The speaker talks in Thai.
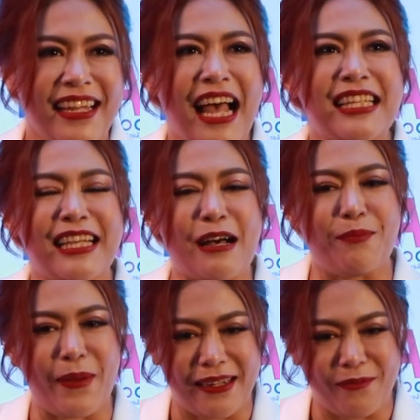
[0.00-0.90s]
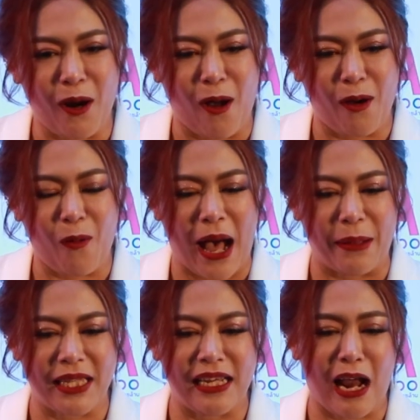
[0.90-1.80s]
น่าจะเป็นเพราะควา
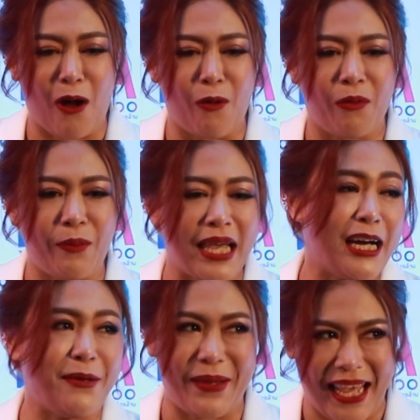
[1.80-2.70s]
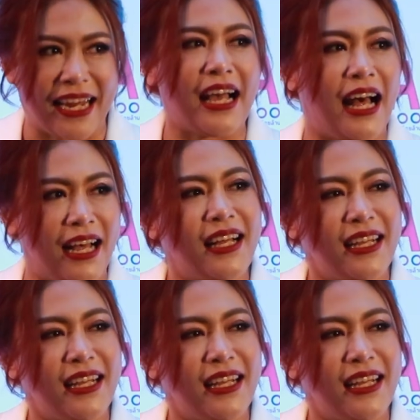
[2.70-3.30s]
มที่เราไม่เคยเปลี่ยนค่ะ